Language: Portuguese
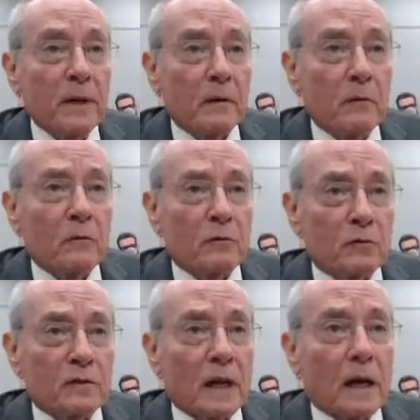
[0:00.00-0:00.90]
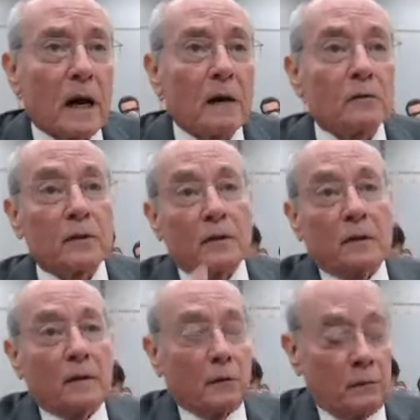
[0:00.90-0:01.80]
com o José Carlos e
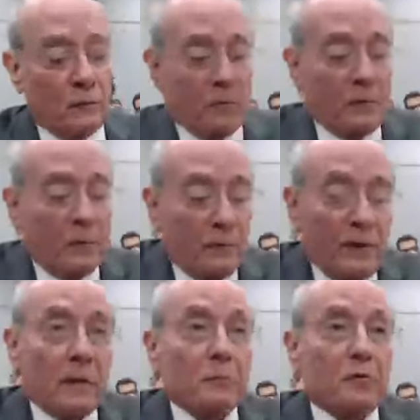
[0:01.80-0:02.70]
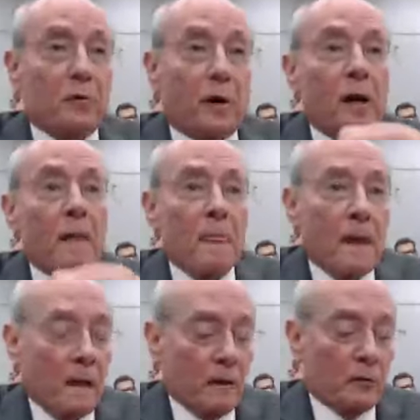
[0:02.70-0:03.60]
eu, eu falei para o senhor,
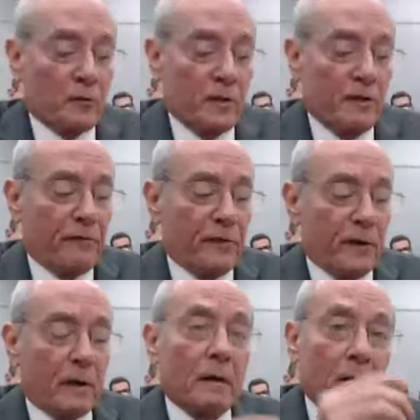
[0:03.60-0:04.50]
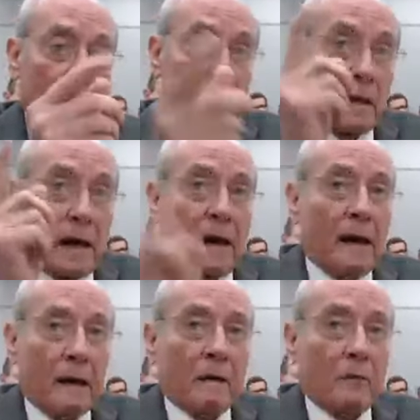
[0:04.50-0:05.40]
eu tive lá
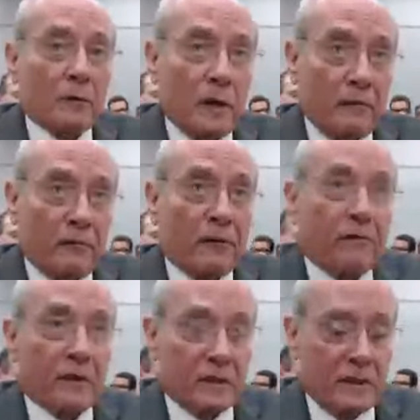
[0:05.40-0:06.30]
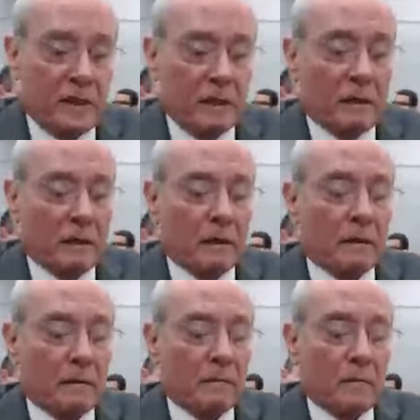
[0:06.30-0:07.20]
quando ele foi fazer a,
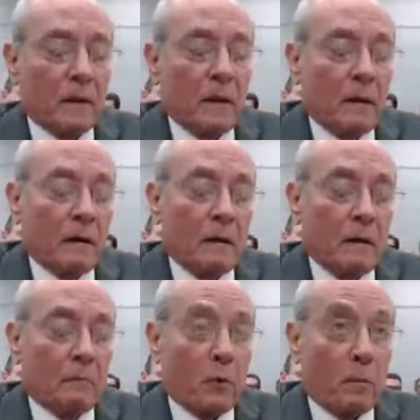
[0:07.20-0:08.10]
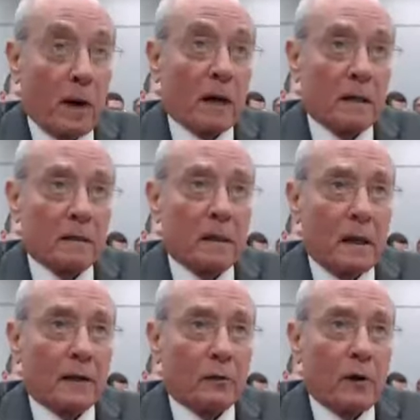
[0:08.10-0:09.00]
a propaganda
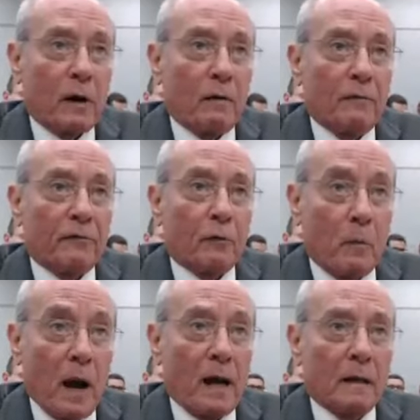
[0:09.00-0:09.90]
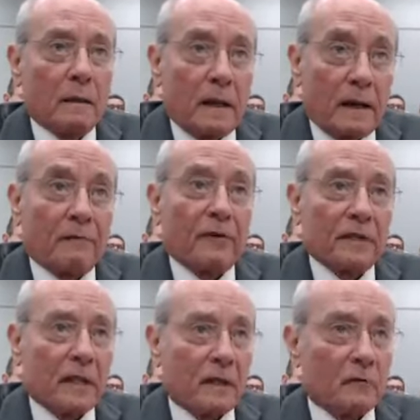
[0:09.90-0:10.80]
eleitoral, filmar, Sim. lá na
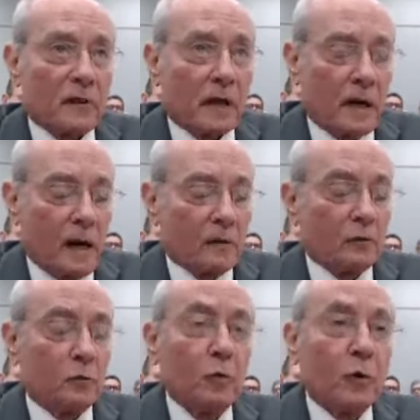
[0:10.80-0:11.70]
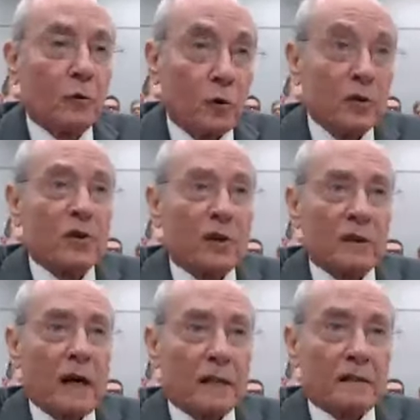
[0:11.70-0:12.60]
fazenda do Zé Carlos, do, dois
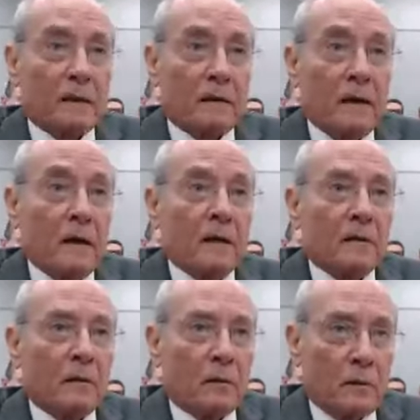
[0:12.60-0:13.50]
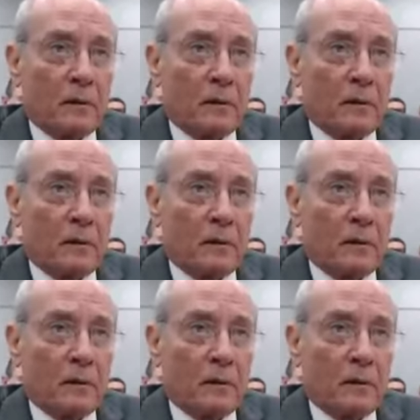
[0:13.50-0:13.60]
jantares na, na